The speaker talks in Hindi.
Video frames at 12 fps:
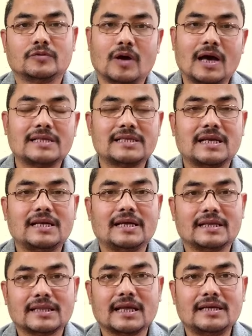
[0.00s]
तो आज के लिए
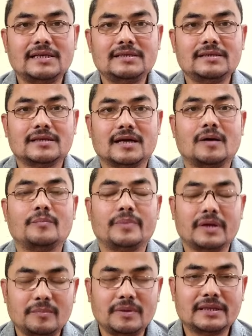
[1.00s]
इतना ही हम
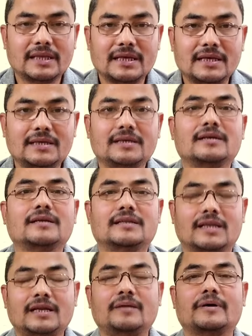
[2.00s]
फिर मिलते हैं
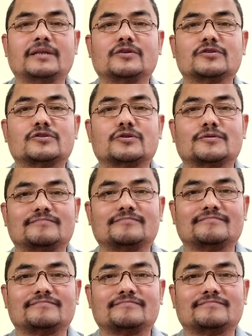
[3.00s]
धन्यवाद दोस्तों